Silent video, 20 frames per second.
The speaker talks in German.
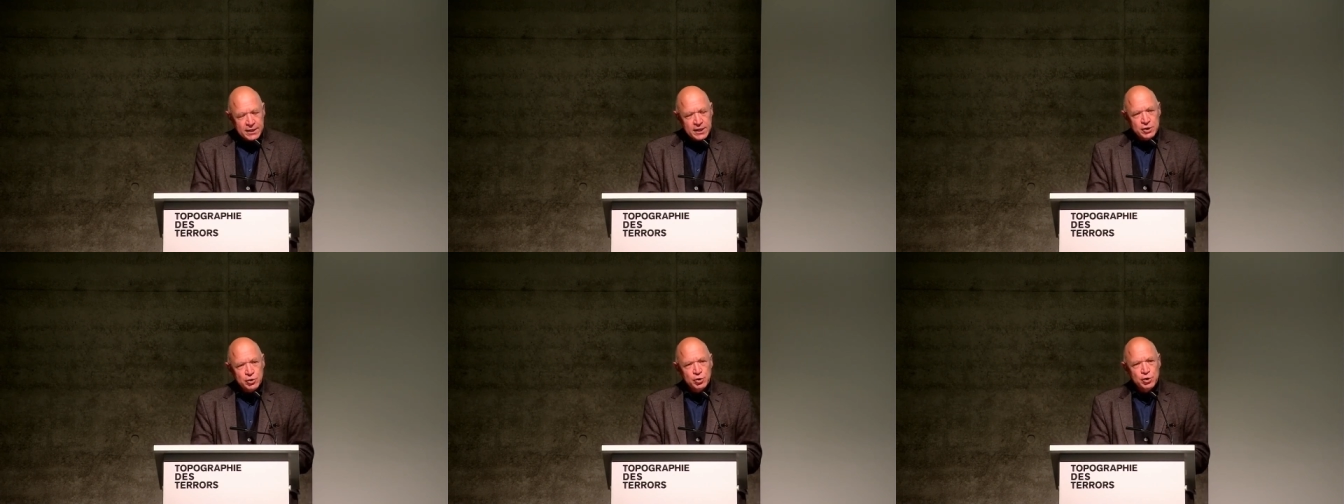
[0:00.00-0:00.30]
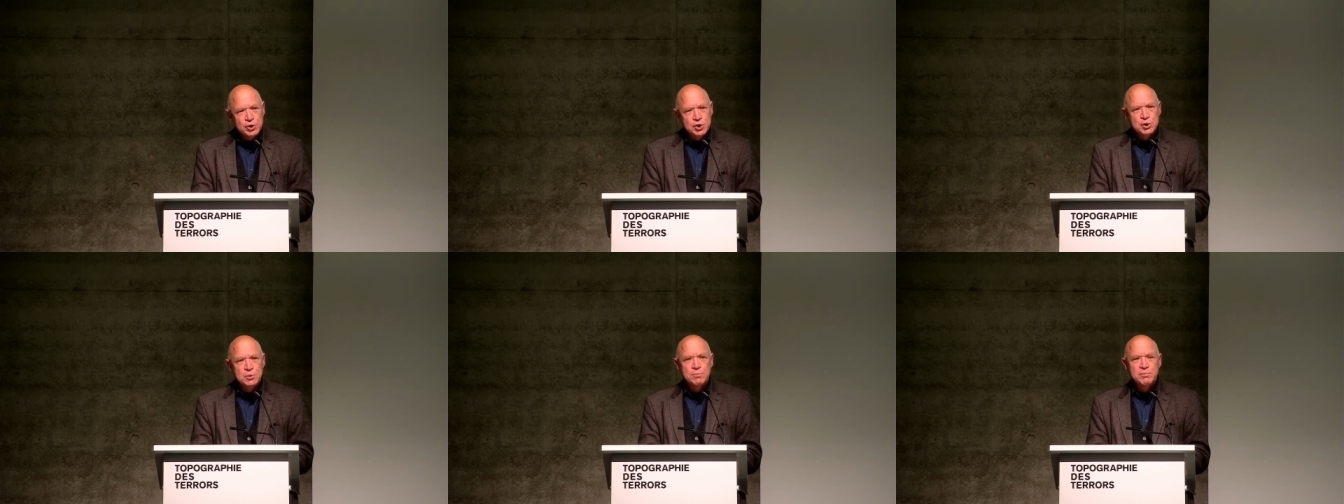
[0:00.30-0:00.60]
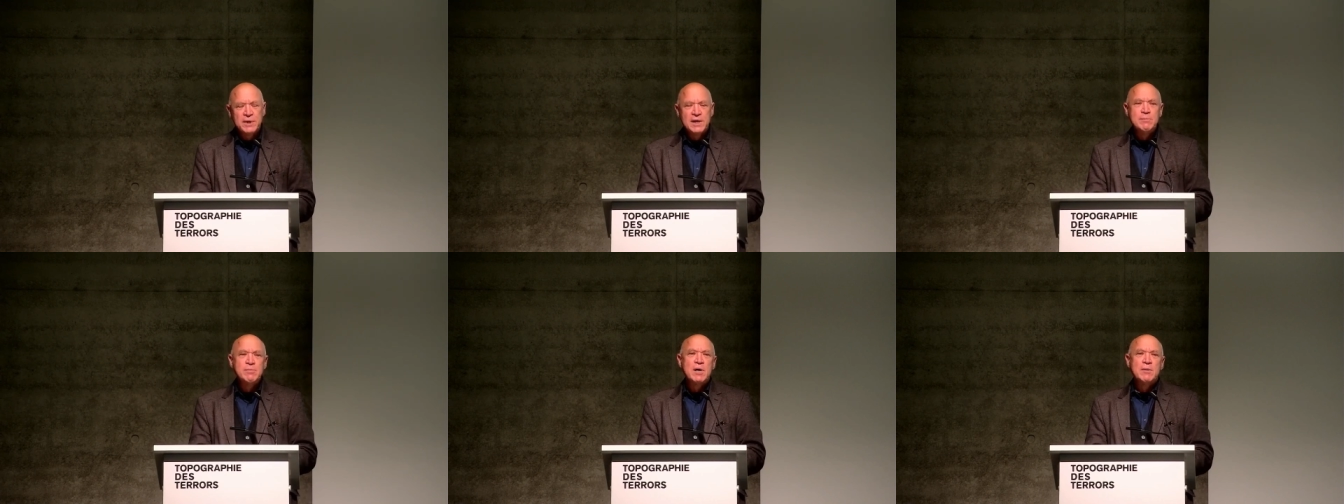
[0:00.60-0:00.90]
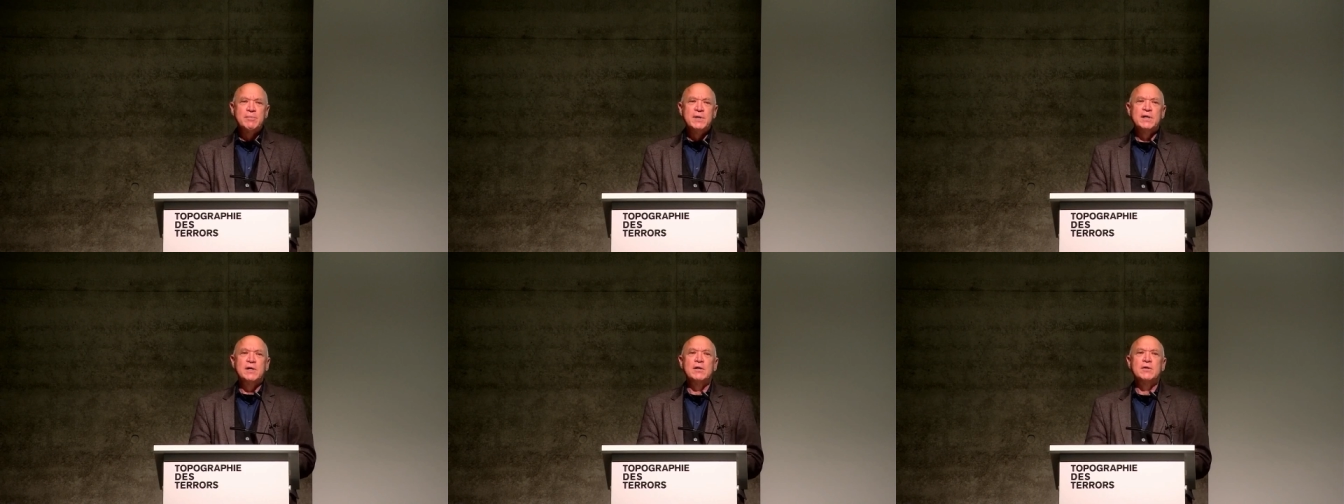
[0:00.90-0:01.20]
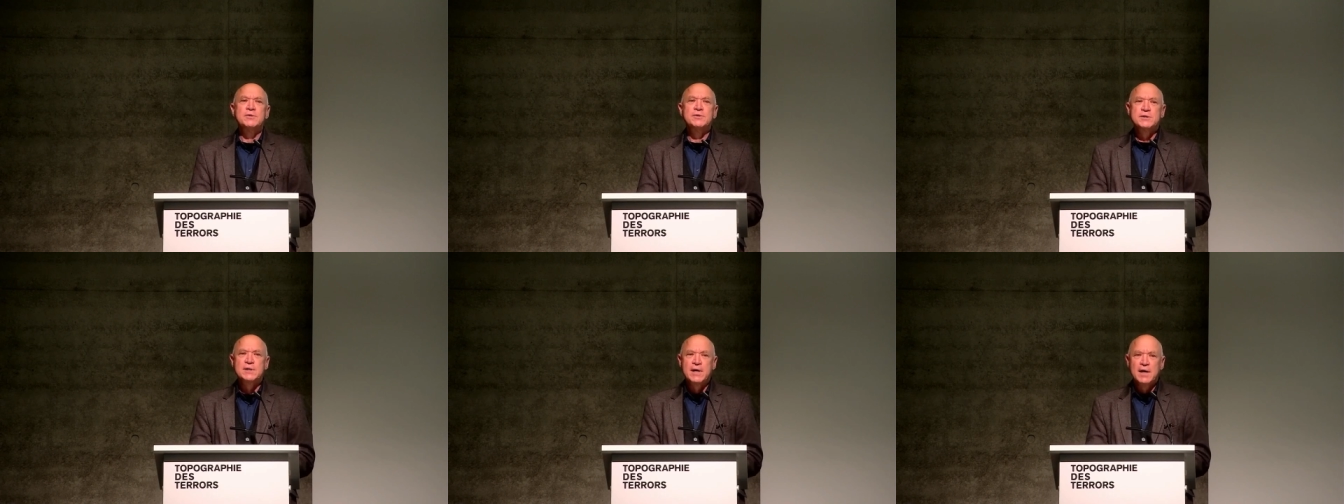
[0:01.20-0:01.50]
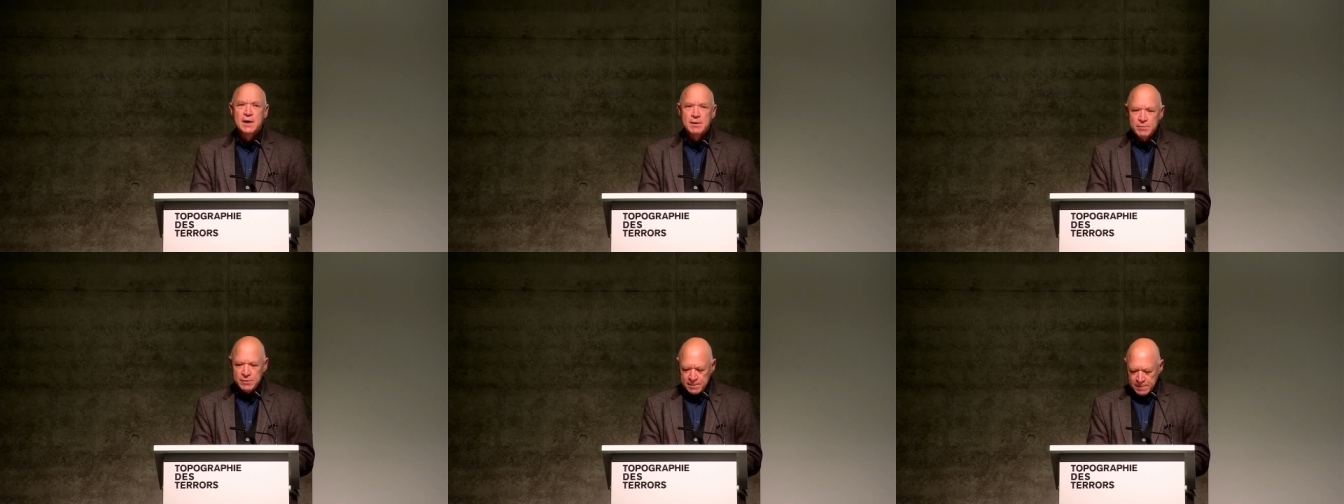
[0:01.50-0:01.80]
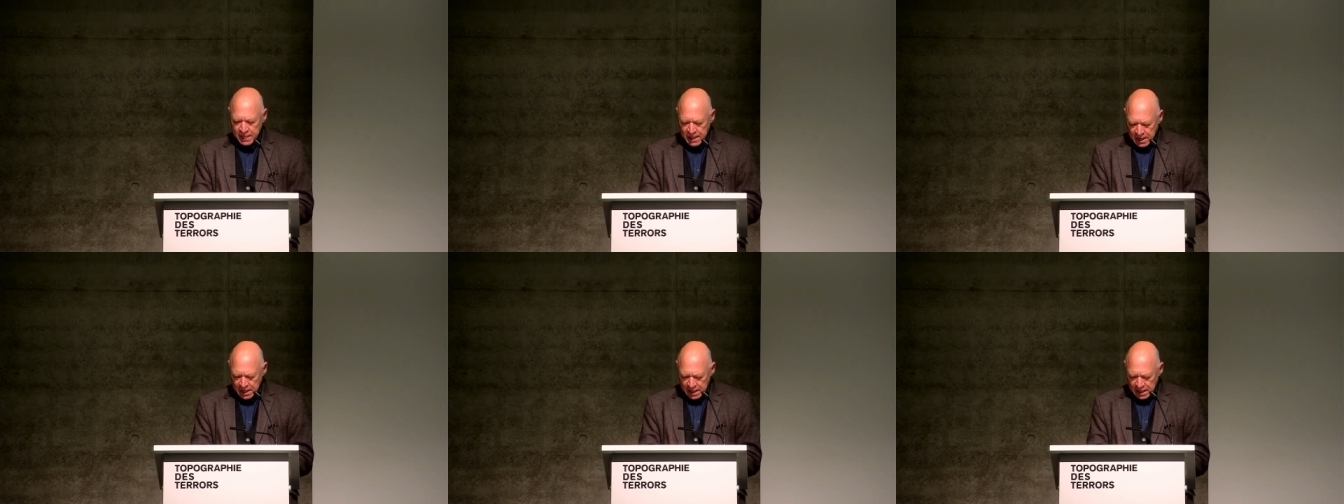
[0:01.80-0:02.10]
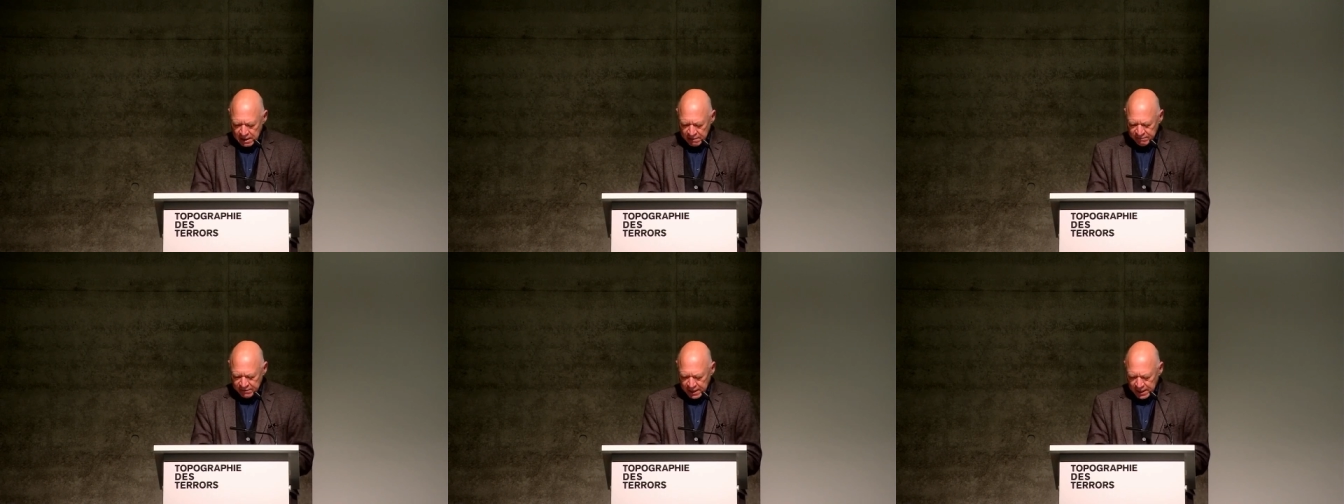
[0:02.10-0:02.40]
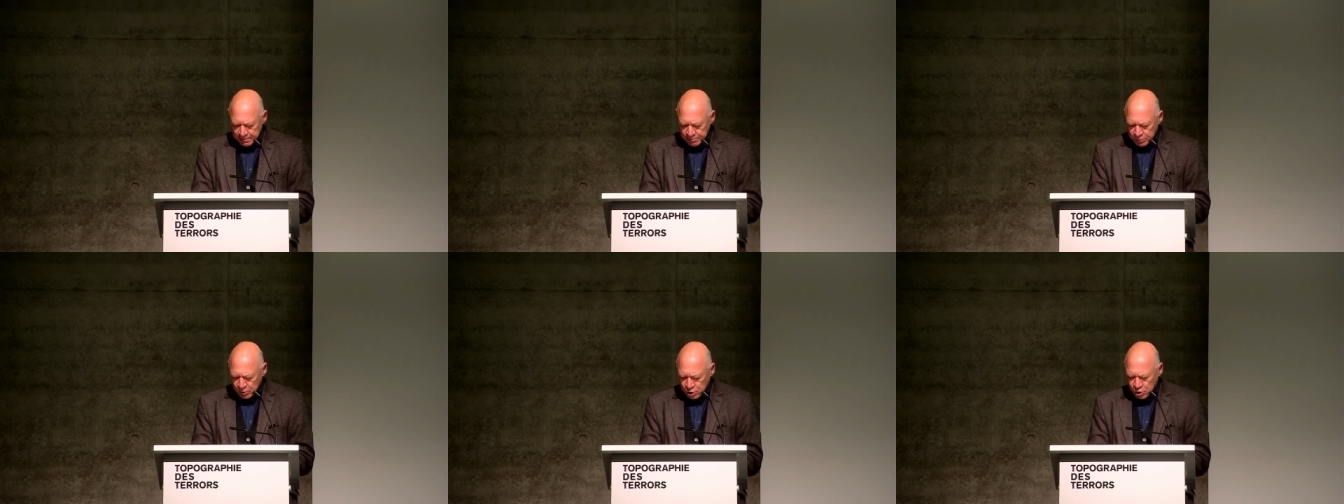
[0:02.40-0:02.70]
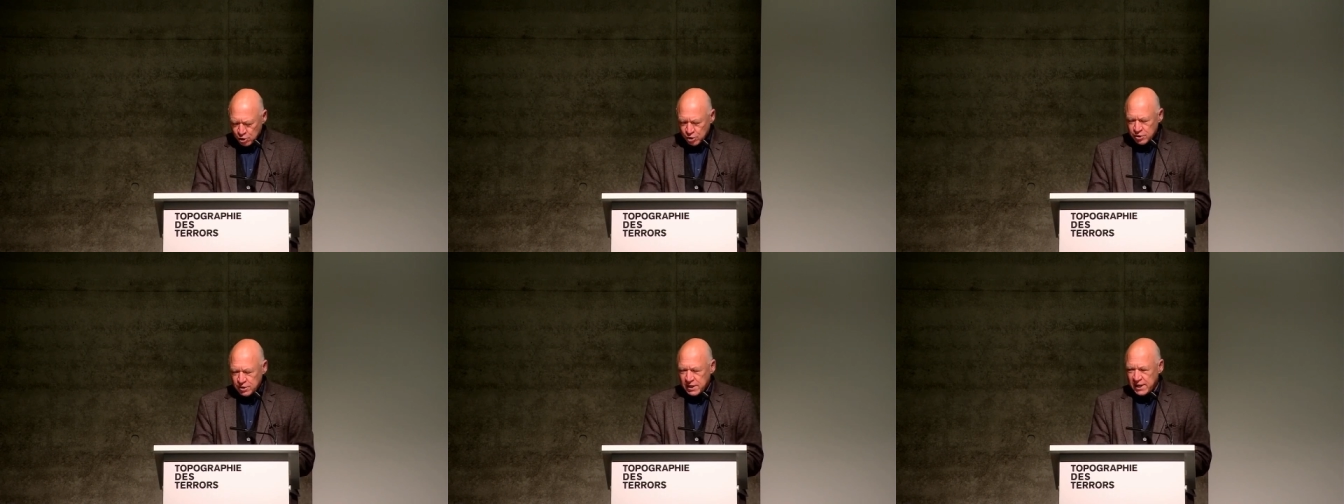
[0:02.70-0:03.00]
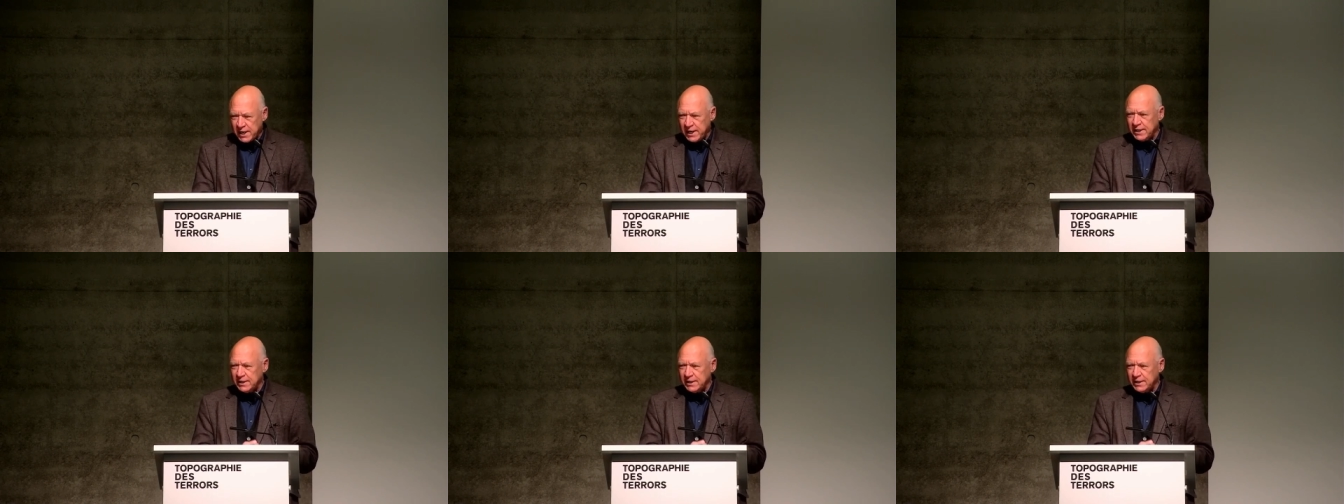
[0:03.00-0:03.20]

einer deutschen Paperback-Ausgabe erwerben können.